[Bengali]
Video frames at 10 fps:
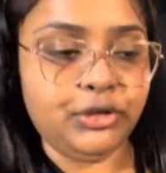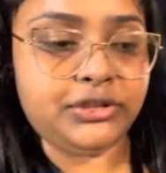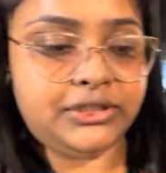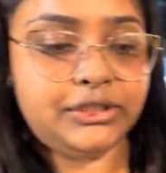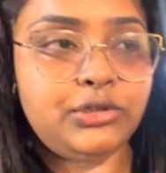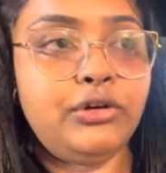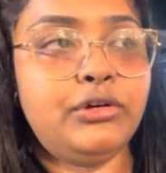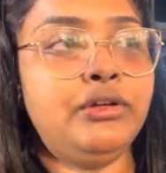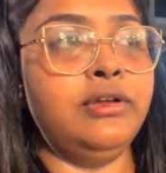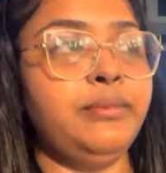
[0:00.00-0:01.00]
বসেছে তো
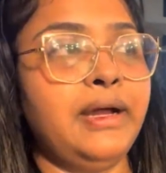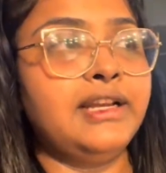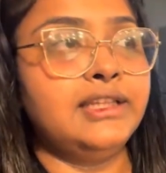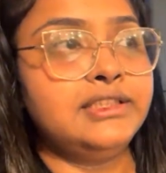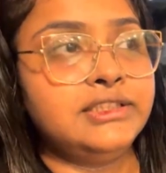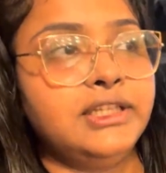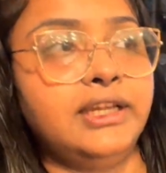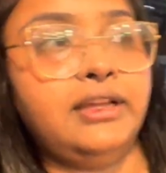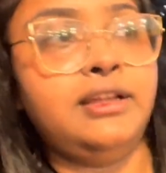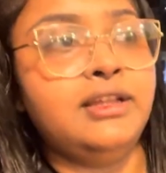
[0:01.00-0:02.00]
বাংলাদেশি
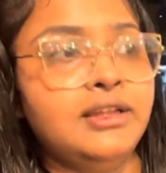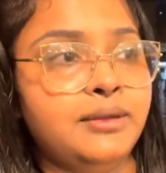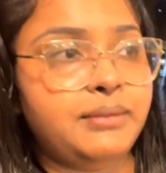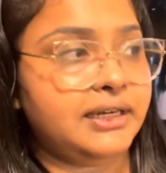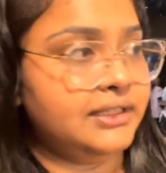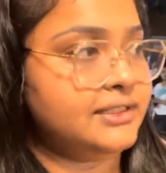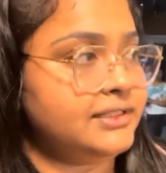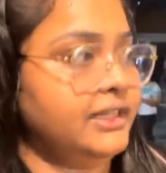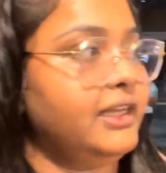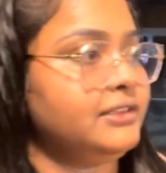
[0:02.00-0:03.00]
থেকে বাংলাদেশ
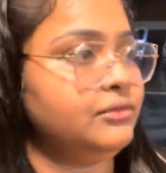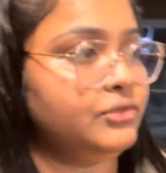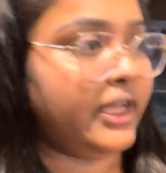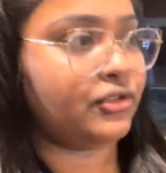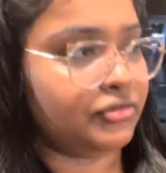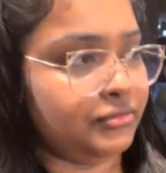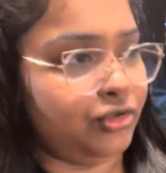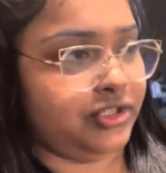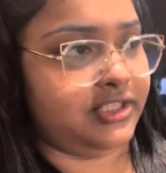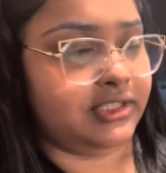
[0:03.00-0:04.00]
থেকে একজন
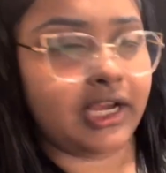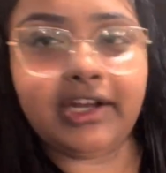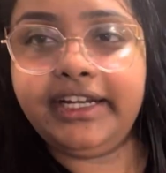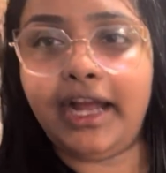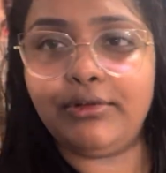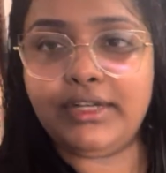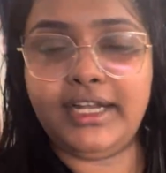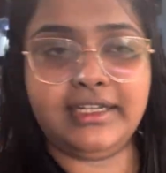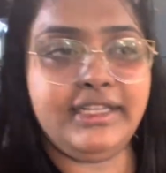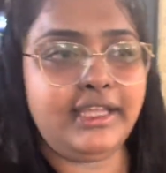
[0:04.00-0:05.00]
বসেছে শাড়ির
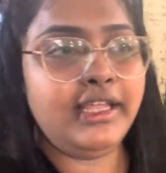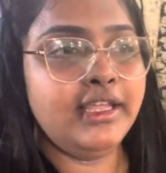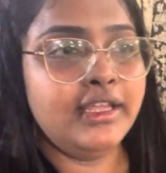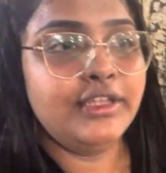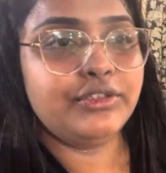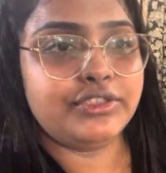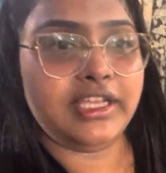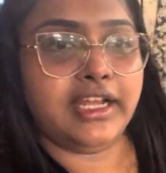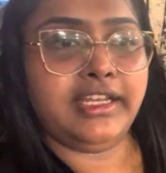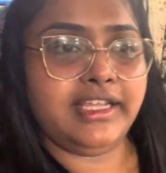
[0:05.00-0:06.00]
আউটলেট নিয়ে তো
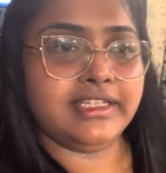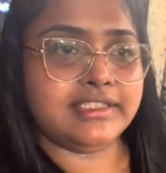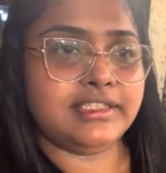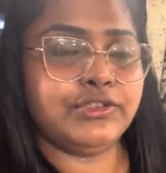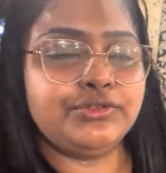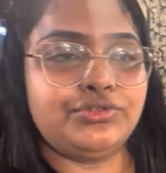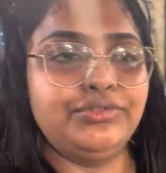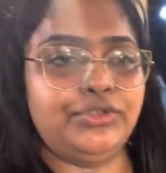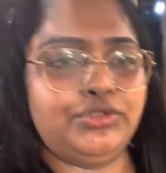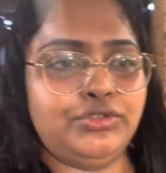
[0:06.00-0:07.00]
সেখানেই এসছি খুব
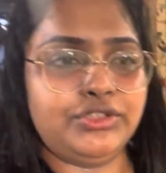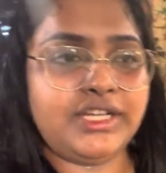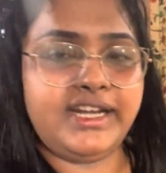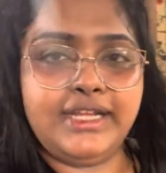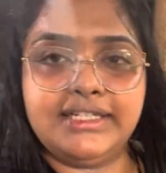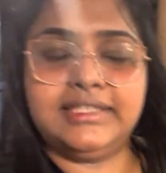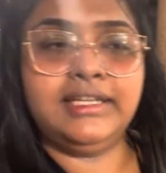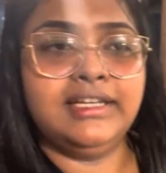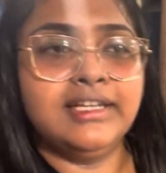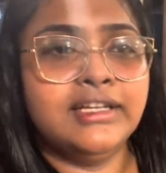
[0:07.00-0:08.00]
সুন্দর সুন্দর শাড়ি আছে
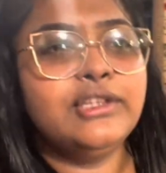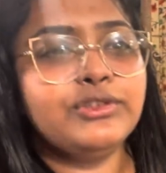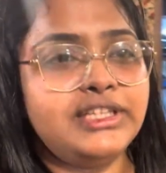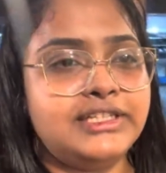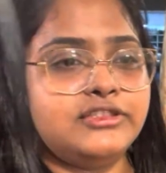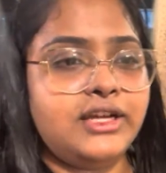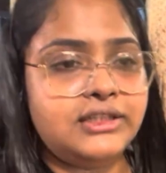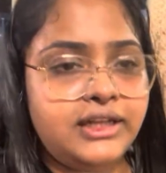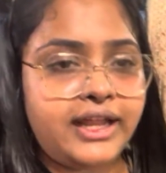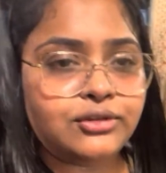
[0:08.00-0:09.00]
যদি ইচ্ছে হয়
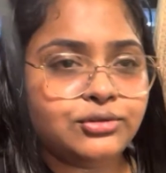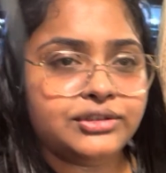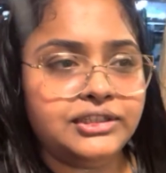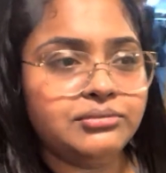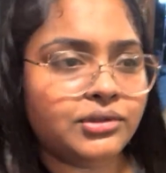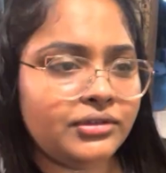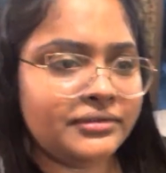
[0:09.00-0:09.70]
তাহলে এক দুটো কিনবো